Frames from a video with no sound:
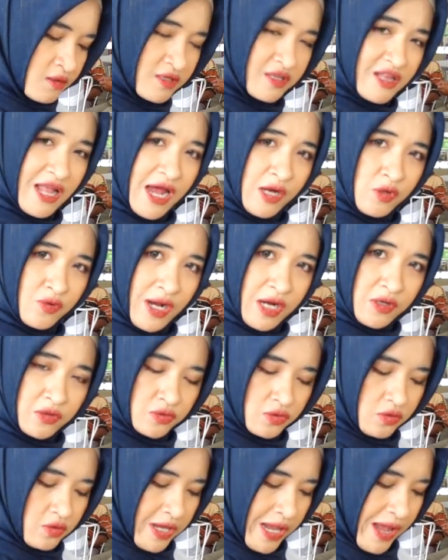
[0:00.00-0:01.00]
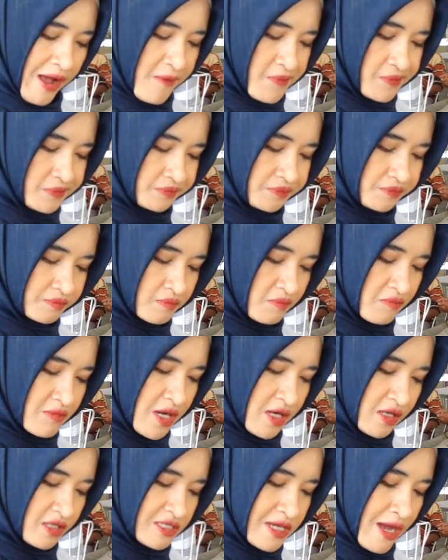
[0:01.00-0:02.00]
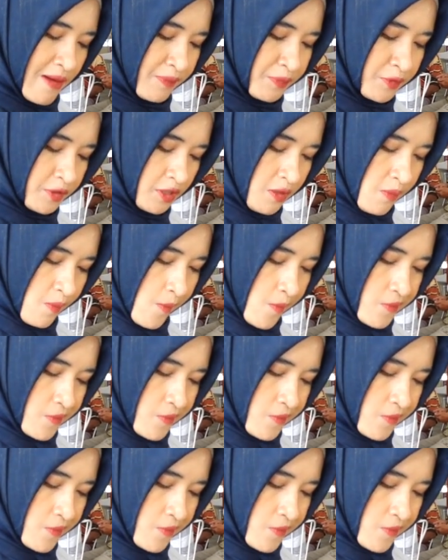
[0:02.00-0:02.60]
Kita aduk-aduk dulu ya, biar kecampur.